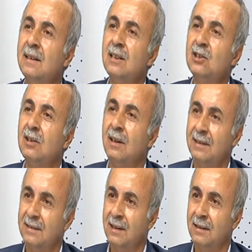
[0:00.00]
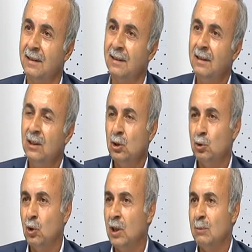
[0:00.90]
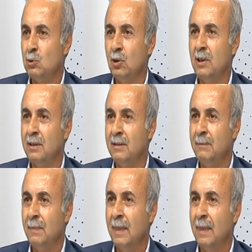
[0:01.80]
derece rahatsız etti. Söylem şöyleydi,